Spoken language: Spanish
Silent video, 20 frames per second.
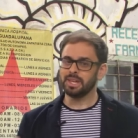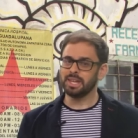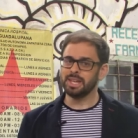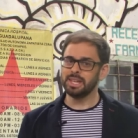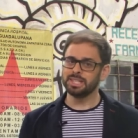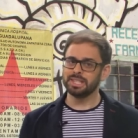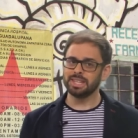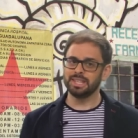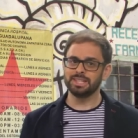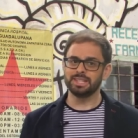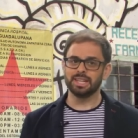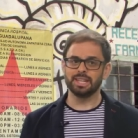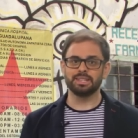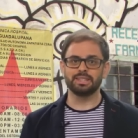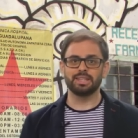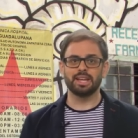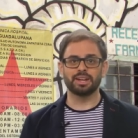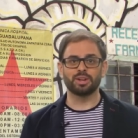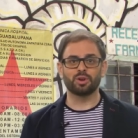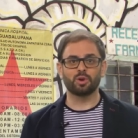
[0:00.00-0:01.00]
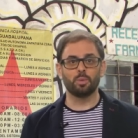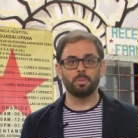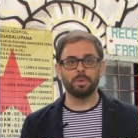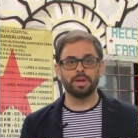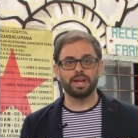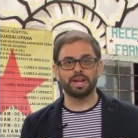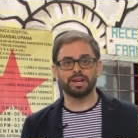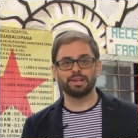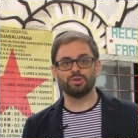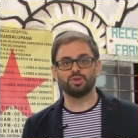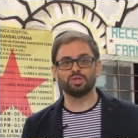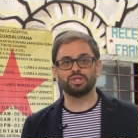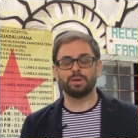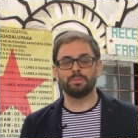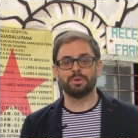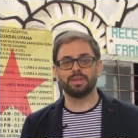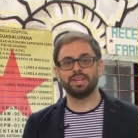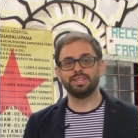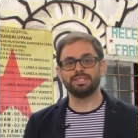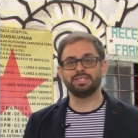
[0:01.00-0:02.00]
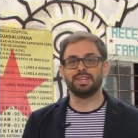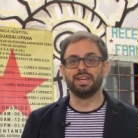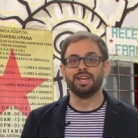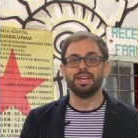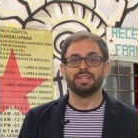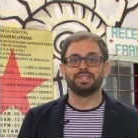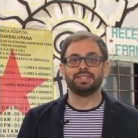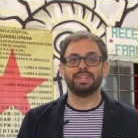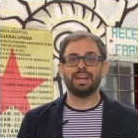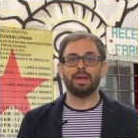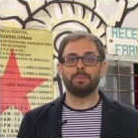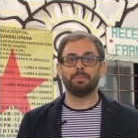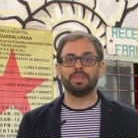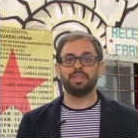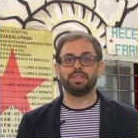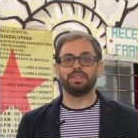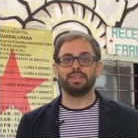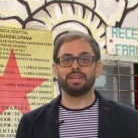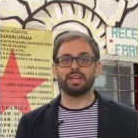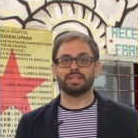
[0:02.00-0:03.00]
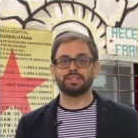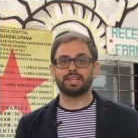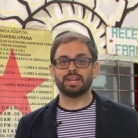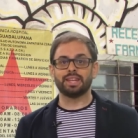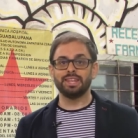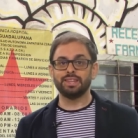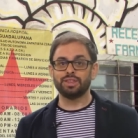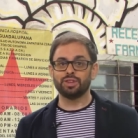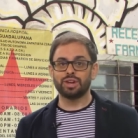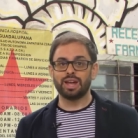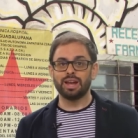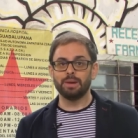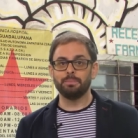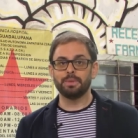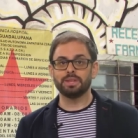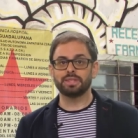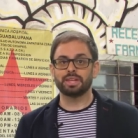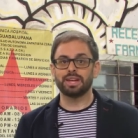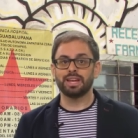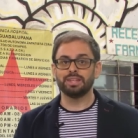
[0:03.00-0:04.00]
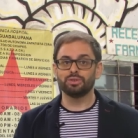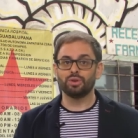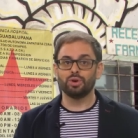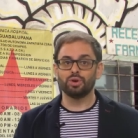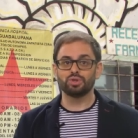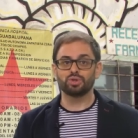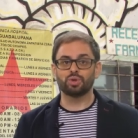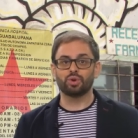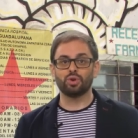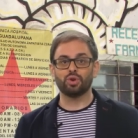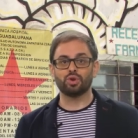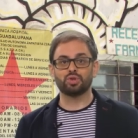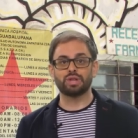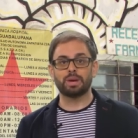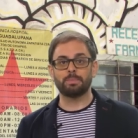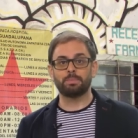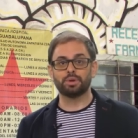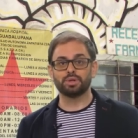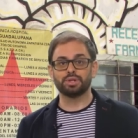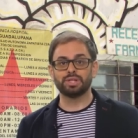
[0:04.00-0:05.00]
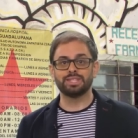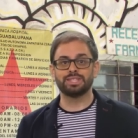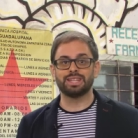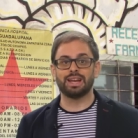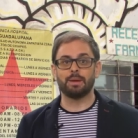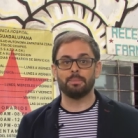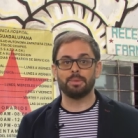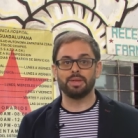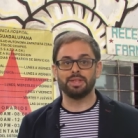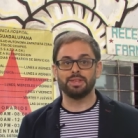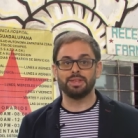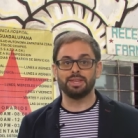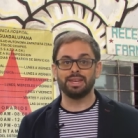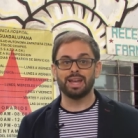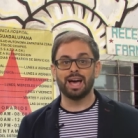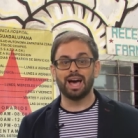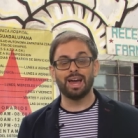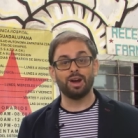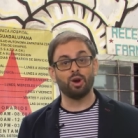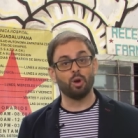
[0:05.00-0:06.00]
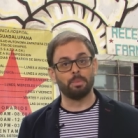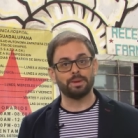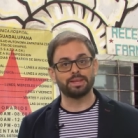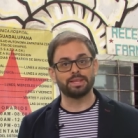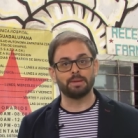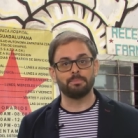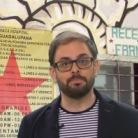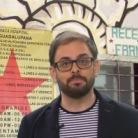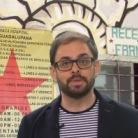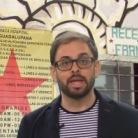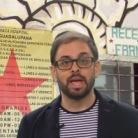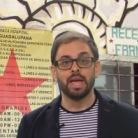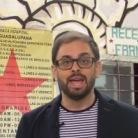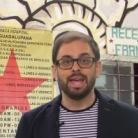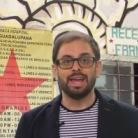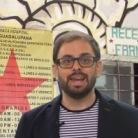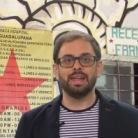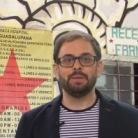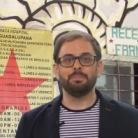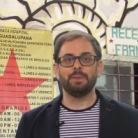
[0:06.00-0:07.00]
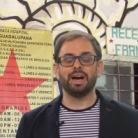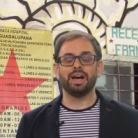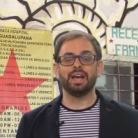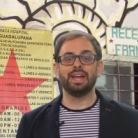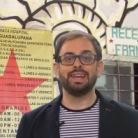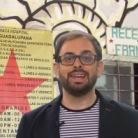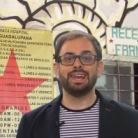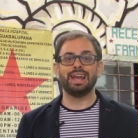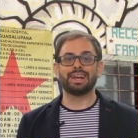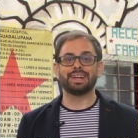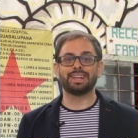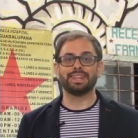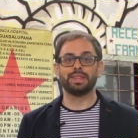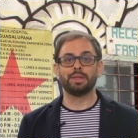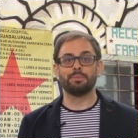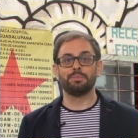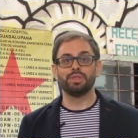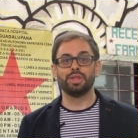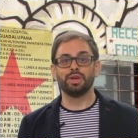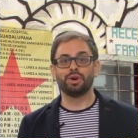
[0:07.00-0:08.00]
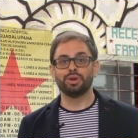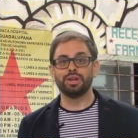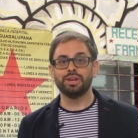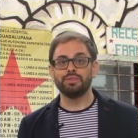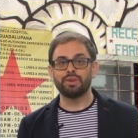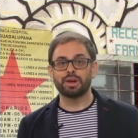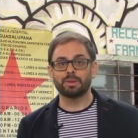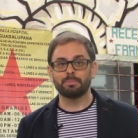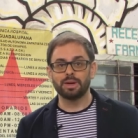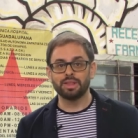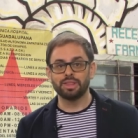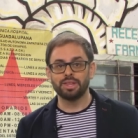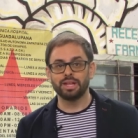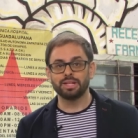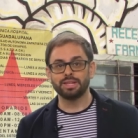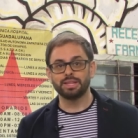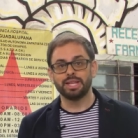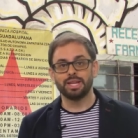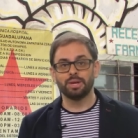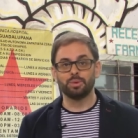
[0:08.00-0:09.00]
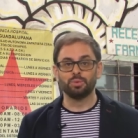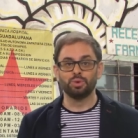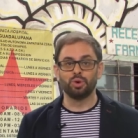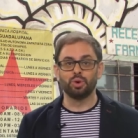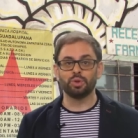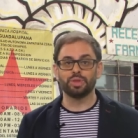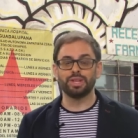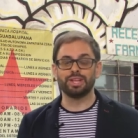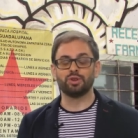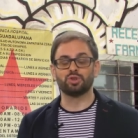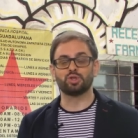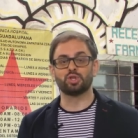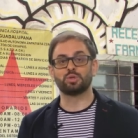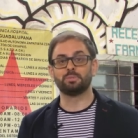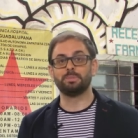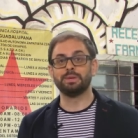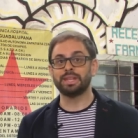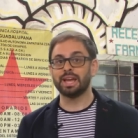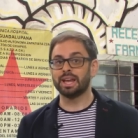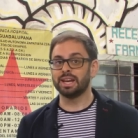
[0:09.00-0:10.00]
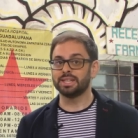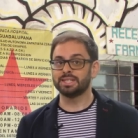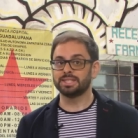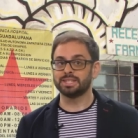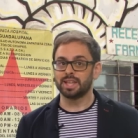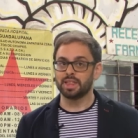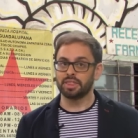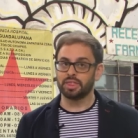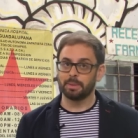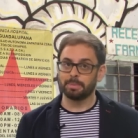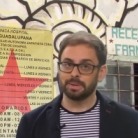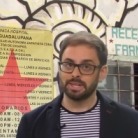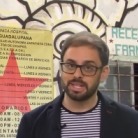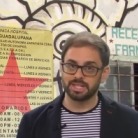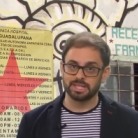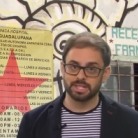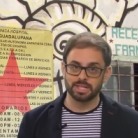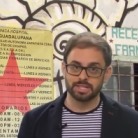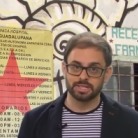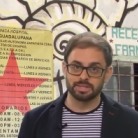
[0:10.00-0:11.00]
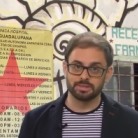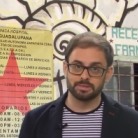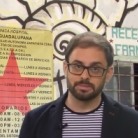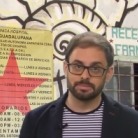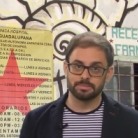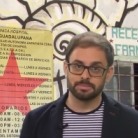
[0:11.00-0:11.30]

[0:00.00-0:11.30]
y se intenta recuperar los saberes de la medicina tradicional mezclándolos con los aportes de la medicina alópata. En la imagen, la recepción y farmacia de uno de los hospitales zapatistas.